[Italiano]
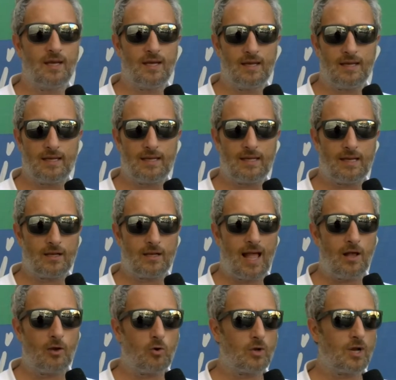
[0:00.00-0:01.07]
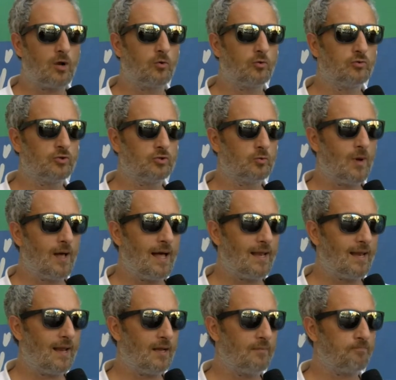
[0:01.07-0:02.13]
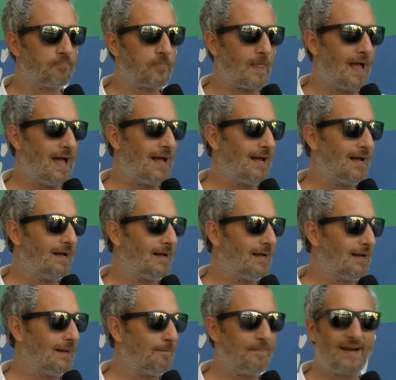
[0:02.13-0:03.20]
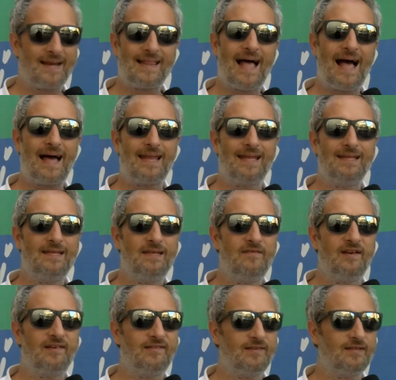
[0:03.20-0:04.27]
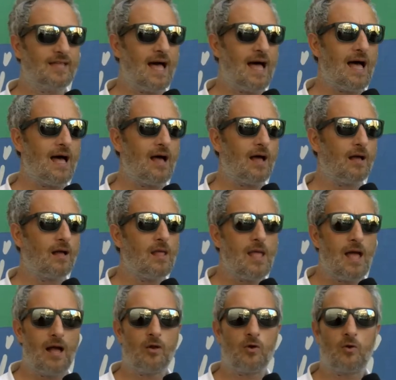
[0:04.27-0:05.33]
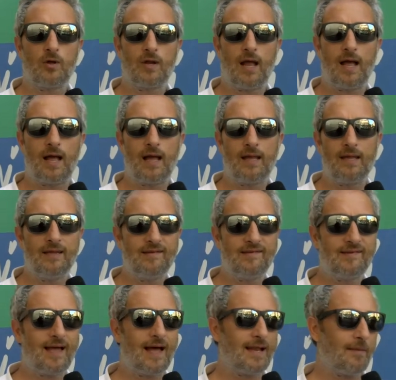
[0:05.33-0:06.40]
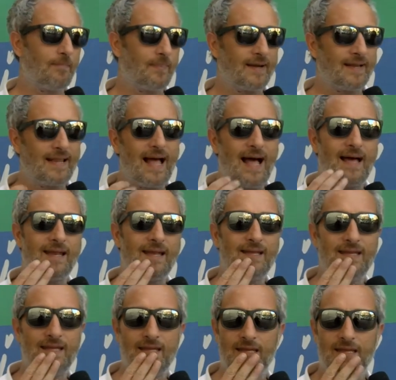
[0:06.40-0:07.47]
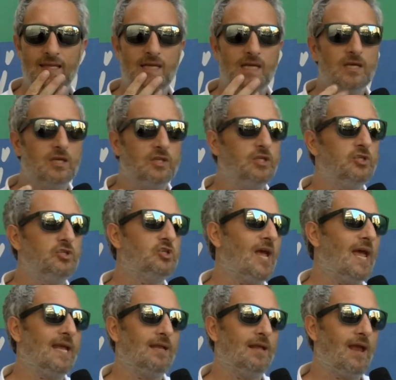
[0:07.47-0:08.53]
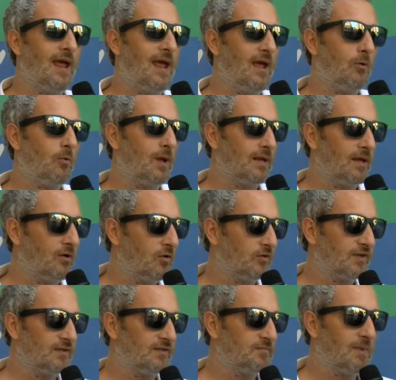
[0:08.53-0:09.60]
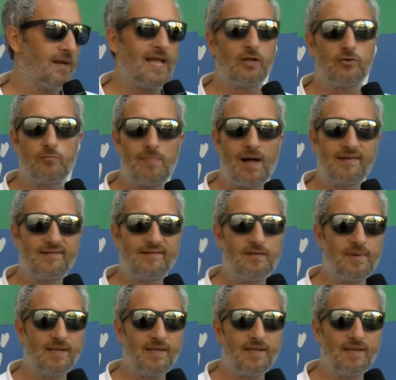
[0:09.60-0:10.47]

eh, ancora continuare a parlare di diversità, ancora iniziare a parlare di, di genere è qualcosa di sbagliato. Basti